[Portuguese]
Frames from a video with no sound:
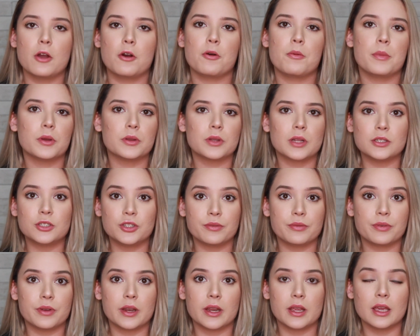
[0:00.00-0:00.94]
O meu da
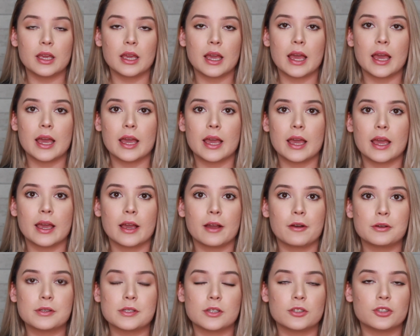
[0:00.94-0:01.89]
Differin é
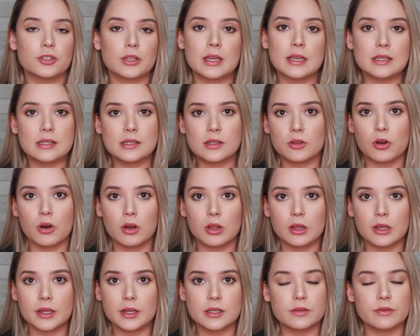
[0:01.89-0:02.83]
coisa de 15
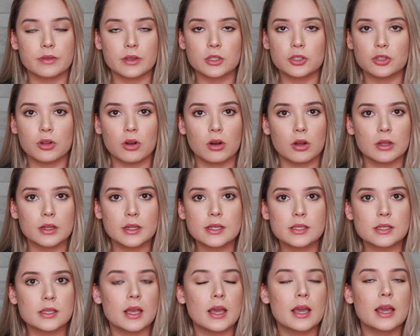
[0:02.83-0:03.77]
dólares, 20
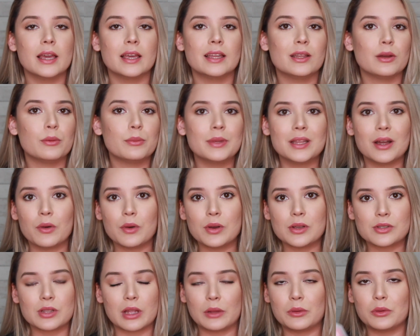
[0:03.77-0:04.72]
dólares e não me dá um
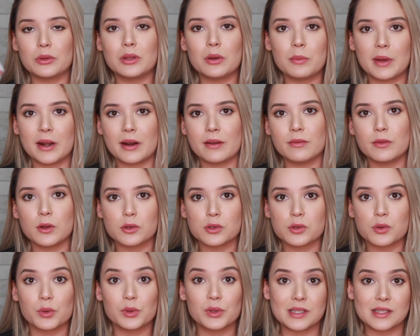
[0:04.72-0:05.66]
resultado tão
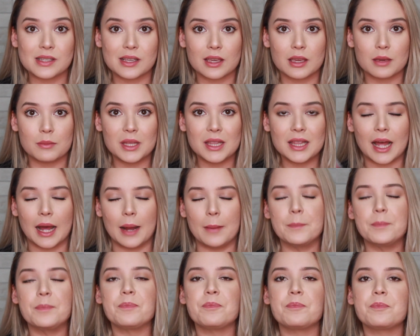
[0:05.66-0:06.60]
maravilhoso quanto esse aqui me dá.